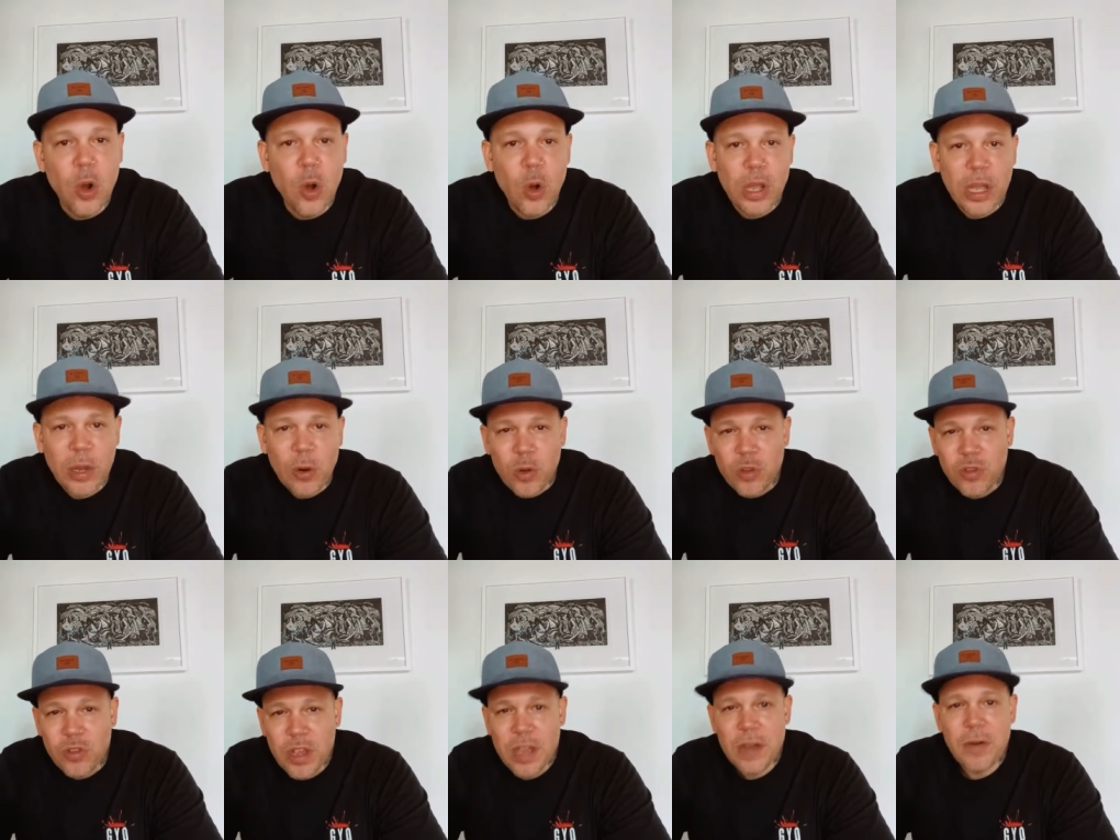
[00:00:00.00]
lo
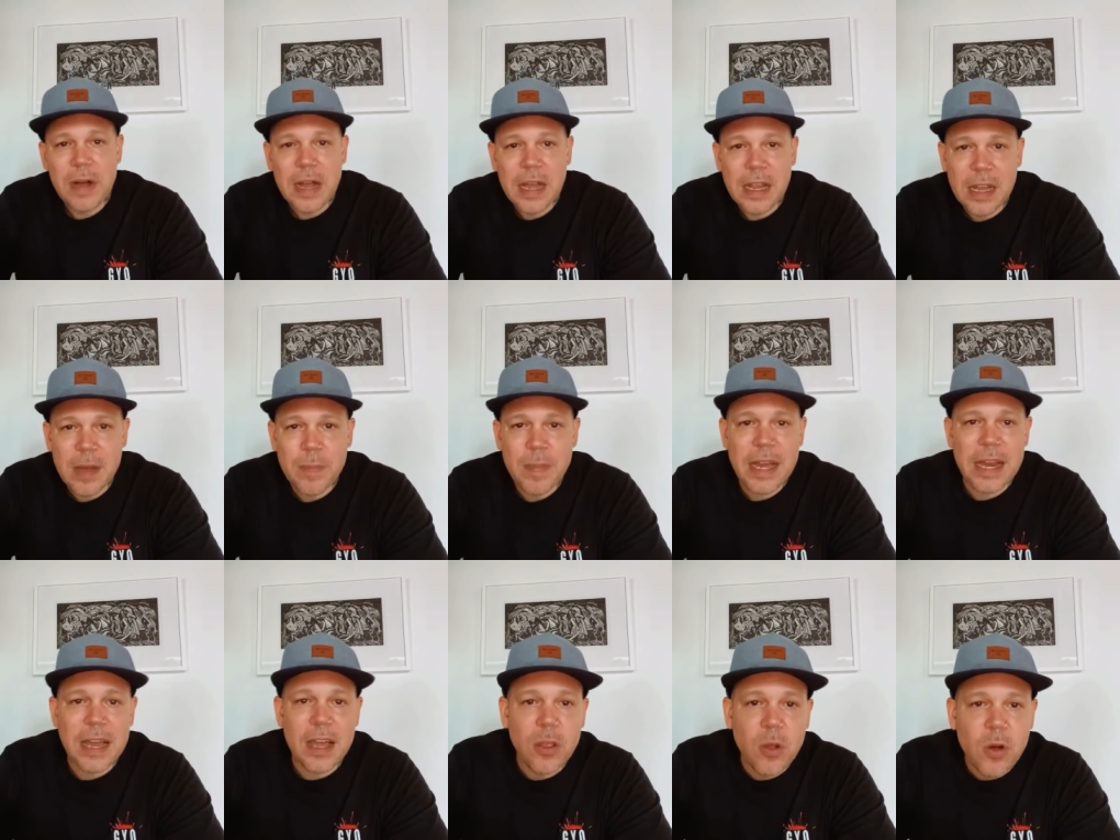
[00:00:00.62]
que nos lleva a
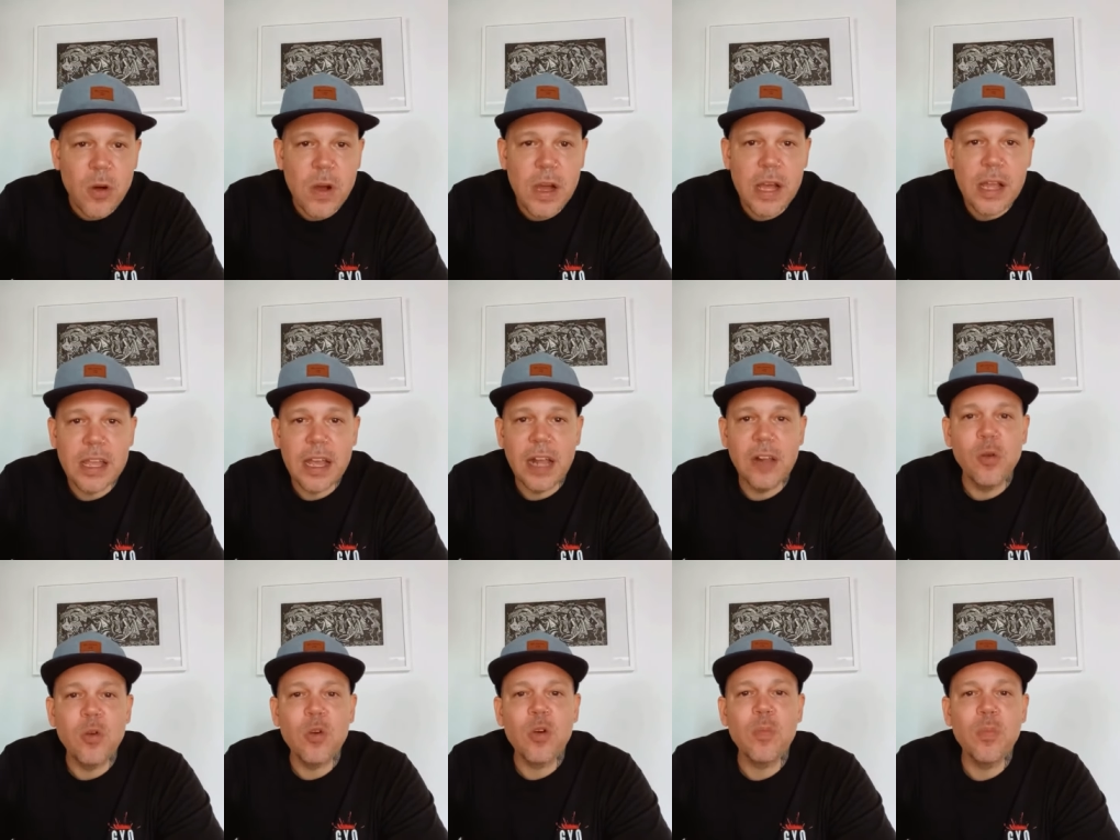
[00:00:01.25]
la paradoja
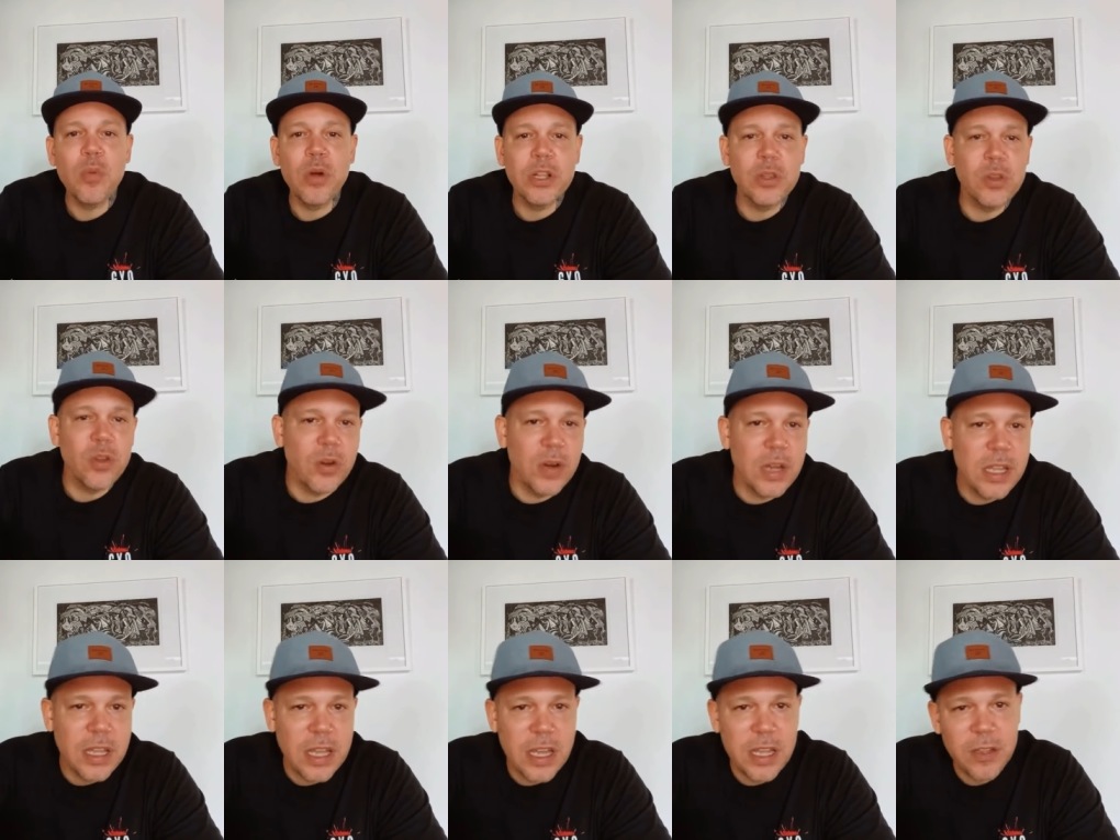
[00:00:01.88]
de algunos
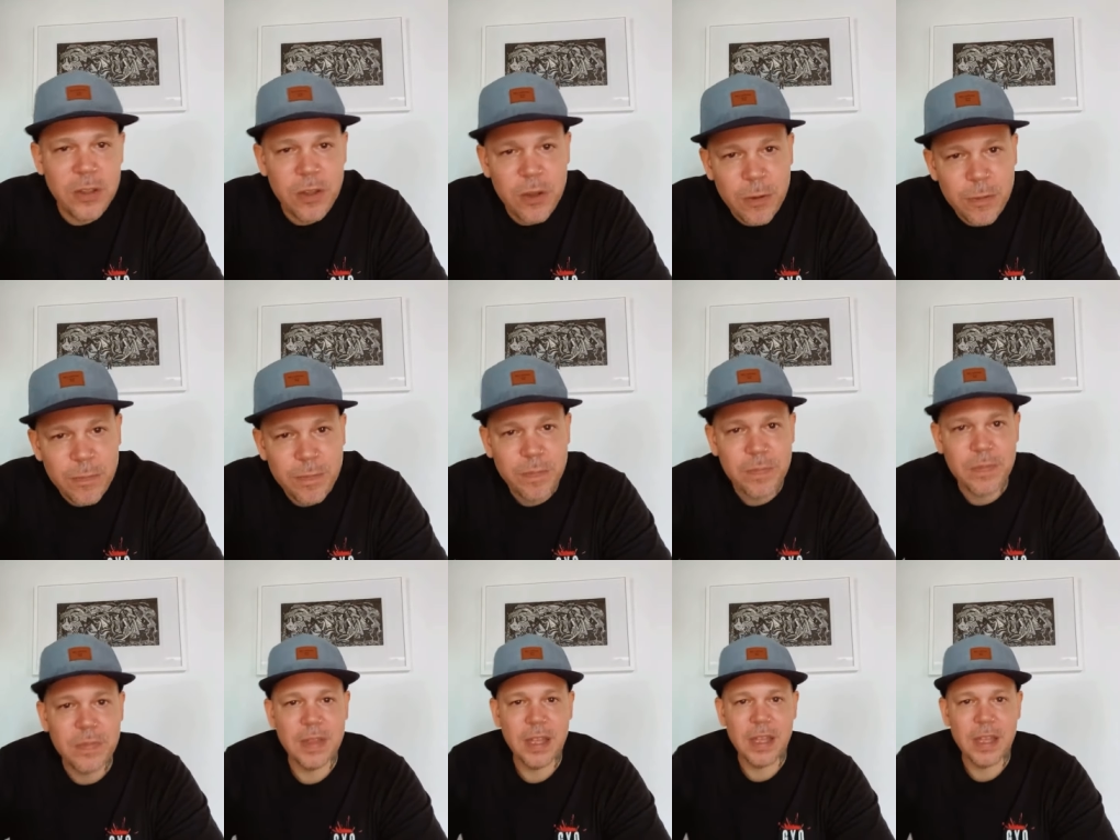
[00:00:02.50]
puertorriqueños